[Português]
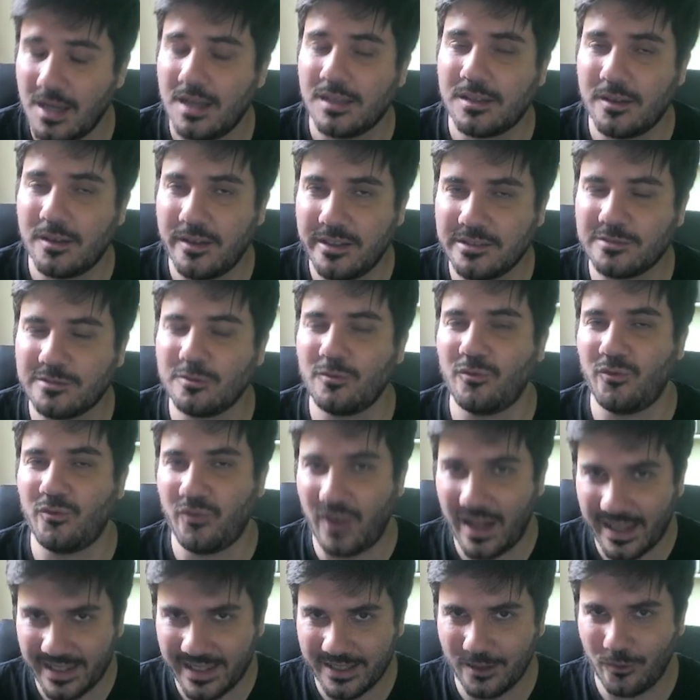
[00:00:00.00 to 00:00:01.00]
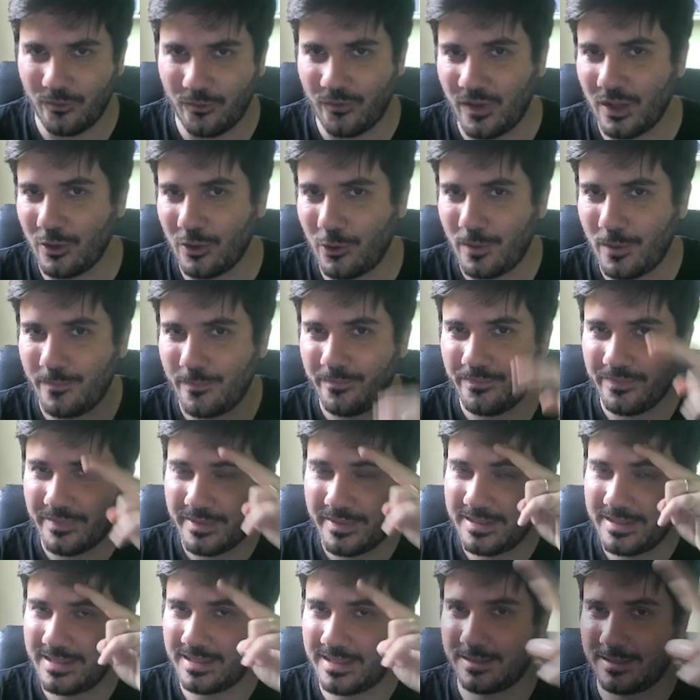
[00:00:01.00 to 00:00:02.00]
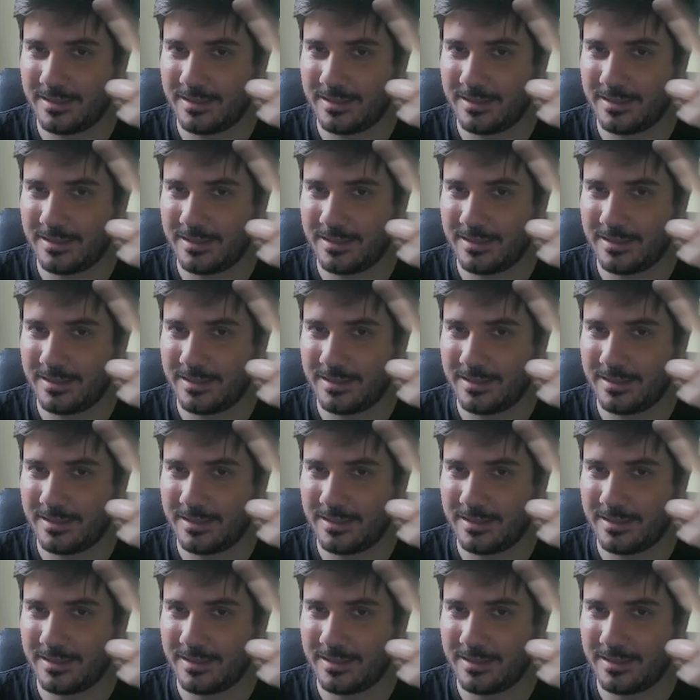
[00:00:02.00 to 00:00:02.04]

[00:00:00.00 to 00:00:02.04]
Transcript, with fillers: Então é isso, valeu, falou e até